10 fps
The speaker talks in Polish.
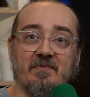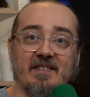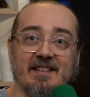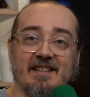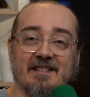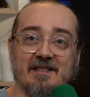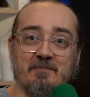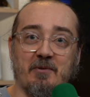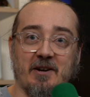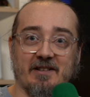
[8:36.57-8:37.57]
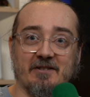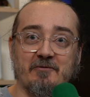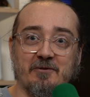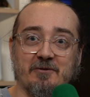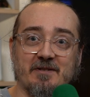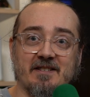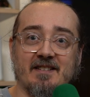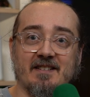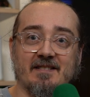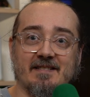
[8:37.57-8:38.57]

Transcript: mm, jeden z bohaterów, który e,